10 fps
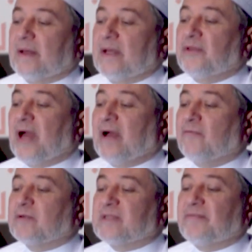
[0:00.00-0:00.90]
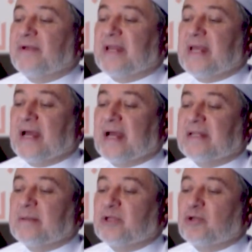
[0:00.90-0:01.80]
إضعاف صفيرها
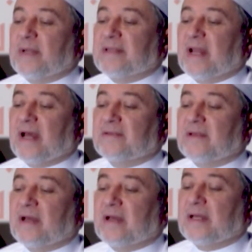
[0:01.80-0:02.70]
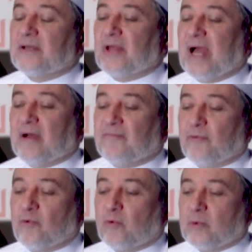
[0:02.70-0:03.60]
هذا من جملة الأخطاء إضعاف
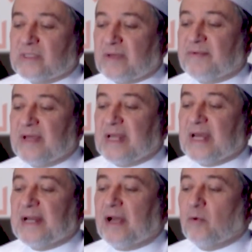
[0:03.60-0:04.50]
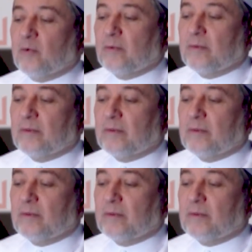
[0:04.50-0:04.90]
صفيرها نحو